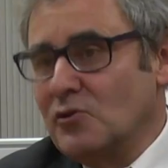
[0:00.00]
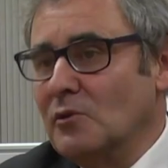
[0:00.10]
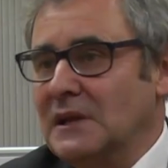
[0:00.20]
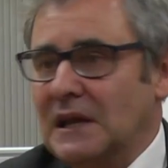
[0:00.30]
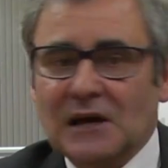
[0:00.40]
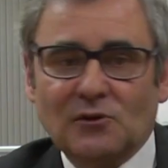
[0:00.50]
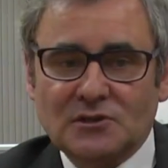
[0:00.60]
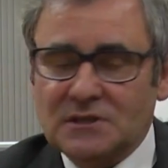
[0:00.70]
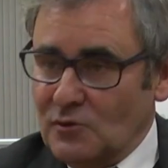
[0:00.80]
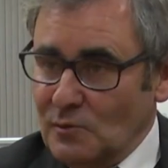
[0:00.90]
hizo
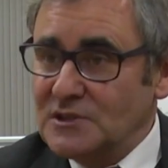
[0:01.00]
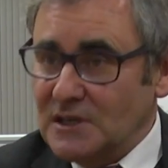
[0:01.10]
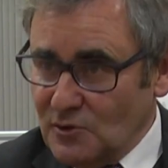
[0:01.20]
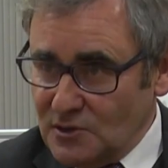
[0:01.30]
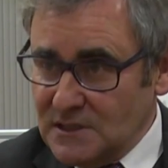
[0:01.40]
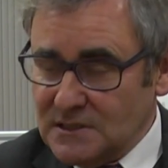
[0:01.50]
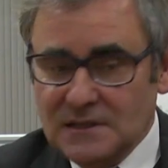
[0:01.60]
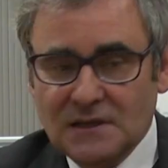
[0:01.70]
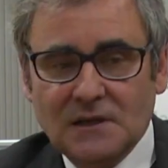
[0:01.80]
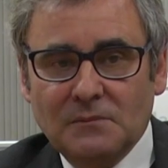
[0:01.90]
milagros, hizo muchas cosas,
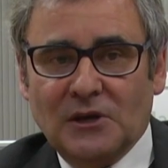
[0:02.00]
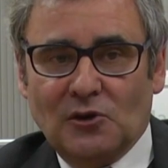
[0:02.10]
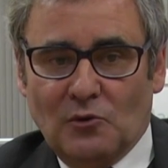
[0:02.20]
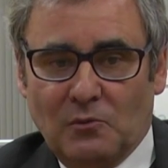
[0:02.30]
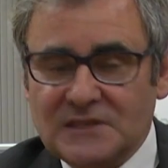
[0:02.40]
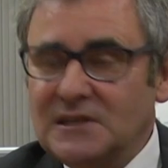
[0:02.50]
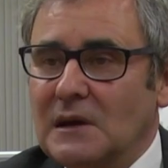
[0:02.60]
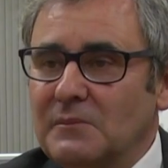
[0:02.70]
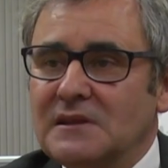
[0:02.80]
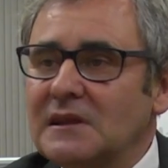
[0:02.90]
pero
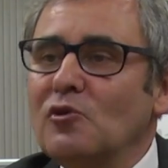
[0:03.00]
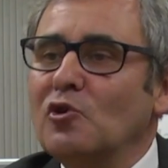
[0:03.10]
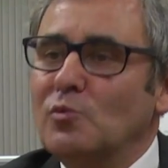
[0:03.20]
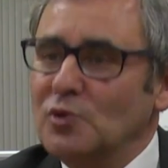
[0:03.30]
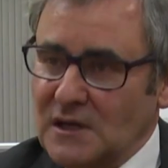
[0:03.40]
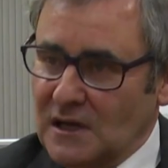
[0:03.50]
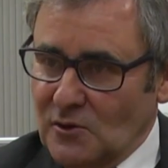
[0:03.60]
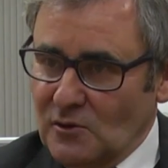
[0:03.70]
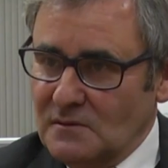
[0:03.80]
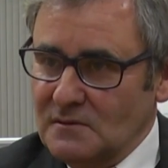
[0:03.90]
básicamente era un
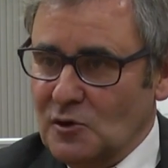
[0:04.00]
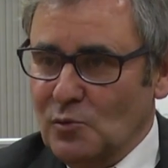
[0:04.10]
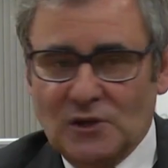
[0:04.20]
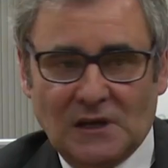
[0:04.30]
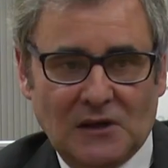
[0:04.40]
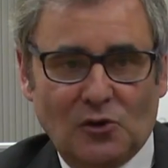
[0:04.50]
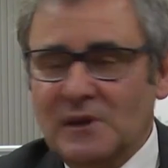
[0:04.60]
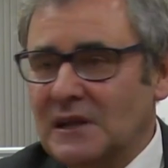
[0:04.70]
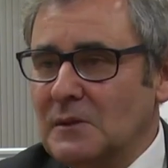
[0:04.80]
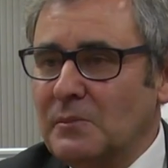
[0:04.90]
comunicador, comunicador
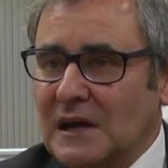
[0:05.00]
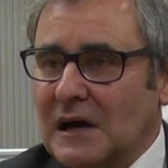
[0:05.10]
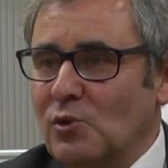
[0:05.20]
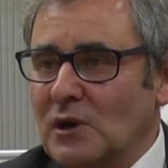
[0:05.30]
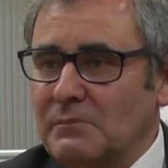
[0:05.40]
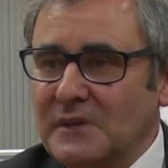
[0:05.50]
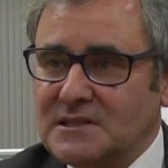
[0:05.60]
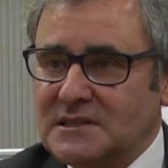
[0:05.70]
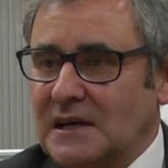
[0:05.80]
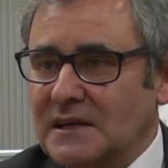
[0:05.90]
mediante parábolas,
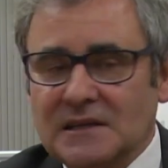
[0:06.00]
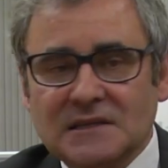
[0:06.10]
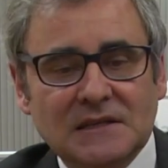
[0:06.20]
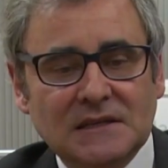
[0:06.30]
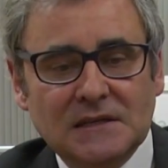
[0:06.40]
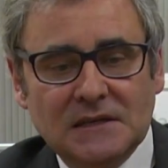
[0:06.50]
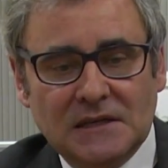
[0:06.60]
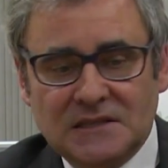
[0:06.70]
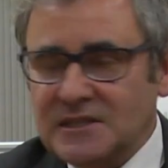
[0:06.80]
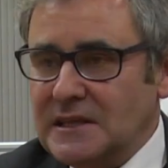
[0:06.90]
mensajes,
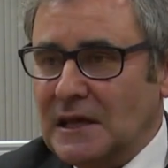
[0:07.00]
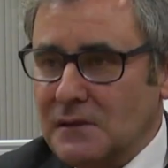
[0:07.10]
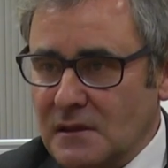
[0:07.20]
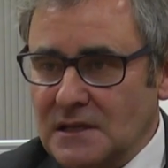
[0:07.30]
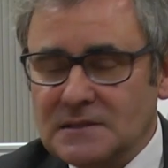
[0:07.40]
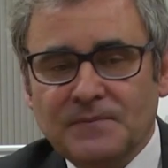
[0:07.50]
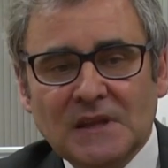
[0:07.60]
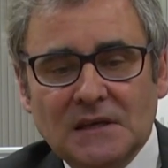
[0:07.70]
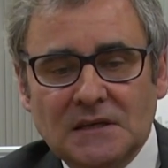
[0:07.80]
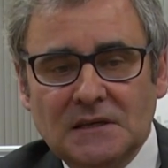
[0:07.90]
enseñanzas,
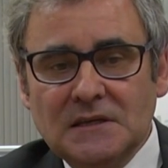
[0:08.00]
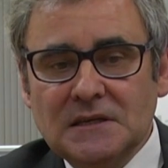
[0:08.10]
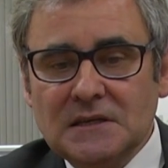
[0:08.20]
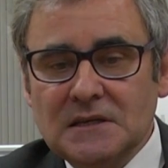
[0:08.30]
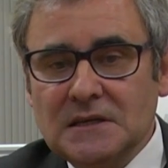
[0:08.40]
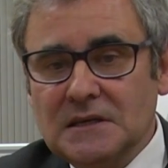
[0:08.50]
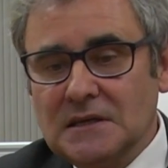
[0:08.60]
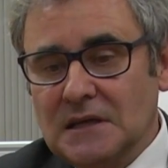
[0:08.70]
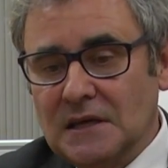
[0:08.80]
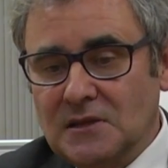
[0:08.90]

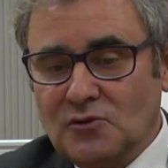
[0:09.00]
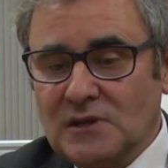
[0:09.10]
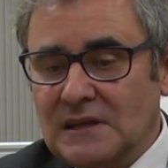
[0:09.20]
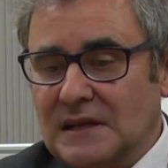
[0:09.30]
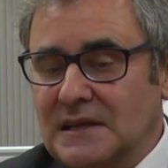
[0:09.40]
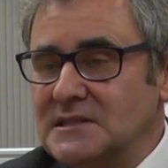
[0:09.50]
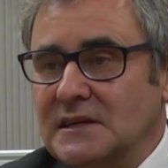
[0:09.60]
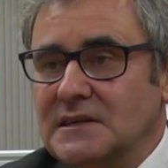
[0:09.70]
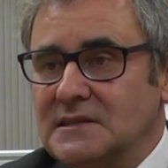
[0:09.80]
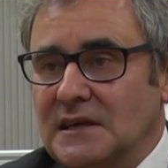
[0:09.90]
y la historia de la
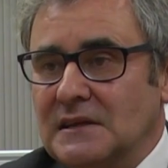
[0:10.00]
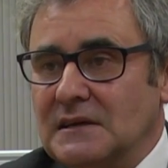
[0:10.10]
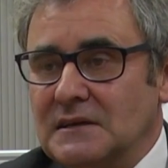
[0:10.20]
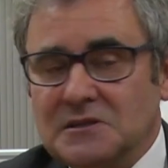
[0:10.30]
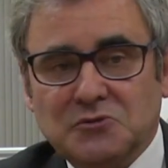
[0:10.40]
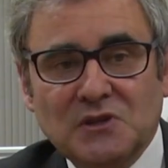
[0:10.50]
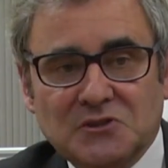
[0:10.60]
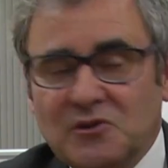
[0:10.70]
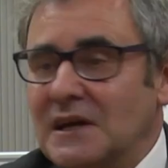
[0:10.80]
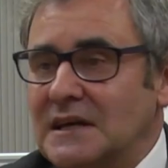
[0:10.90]
iglesia cristiana es una
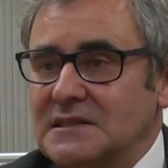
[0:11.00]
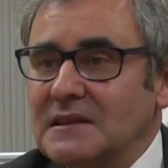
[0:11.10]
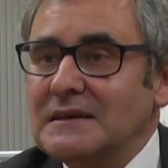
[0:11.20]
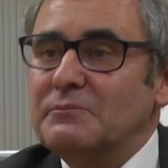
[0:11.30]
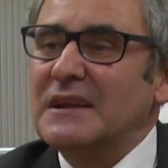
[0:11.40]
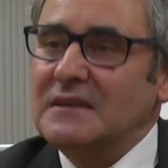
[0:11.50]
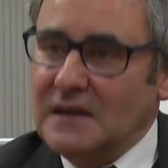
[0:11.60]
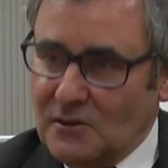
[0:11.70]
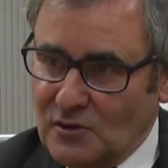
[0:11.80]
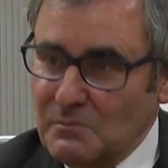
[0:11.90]
historia casi de
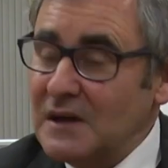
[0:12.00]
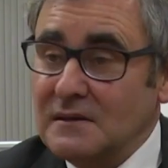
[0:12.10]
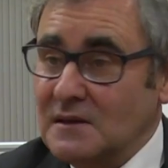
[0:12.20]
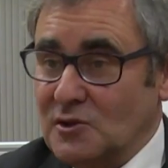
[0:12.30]
predicadores, más que de